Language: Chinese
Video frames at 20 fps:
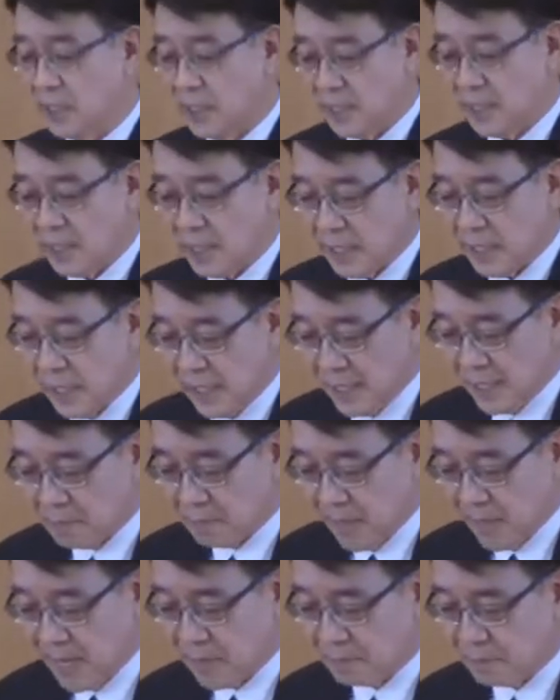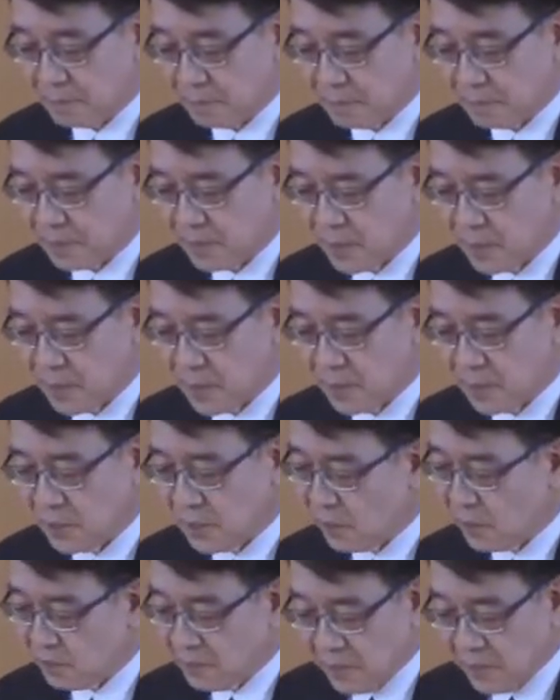伊甸园。
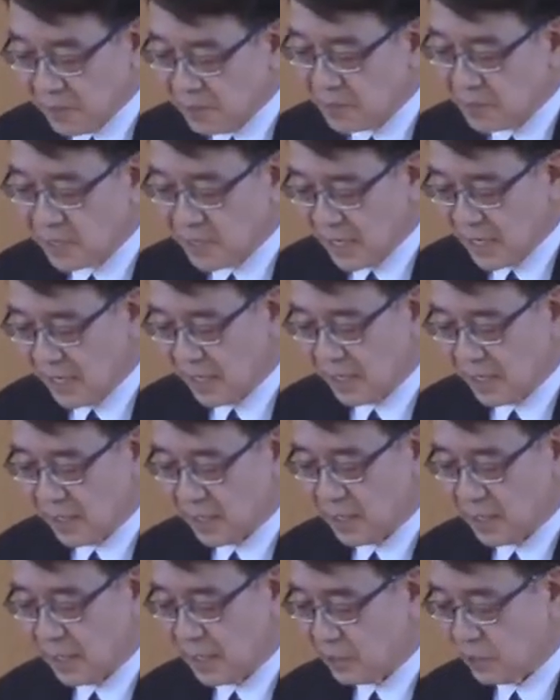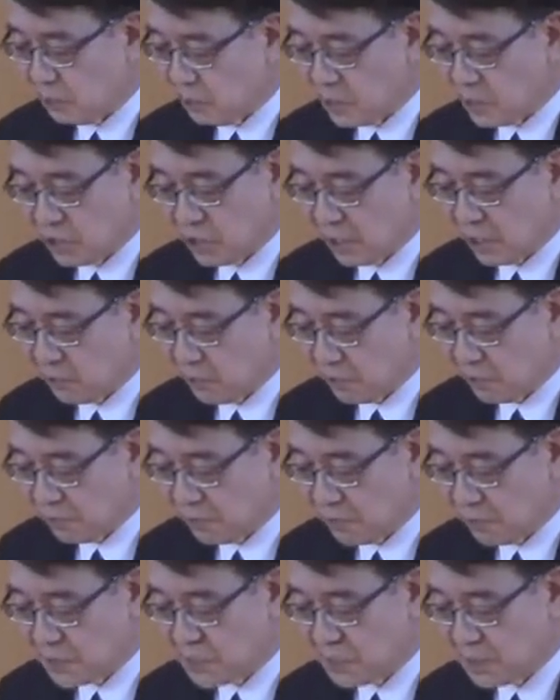伊甸园也就是神
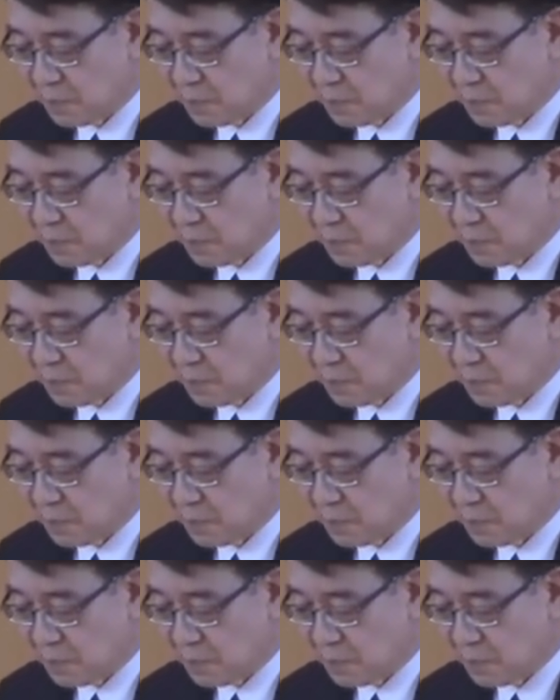与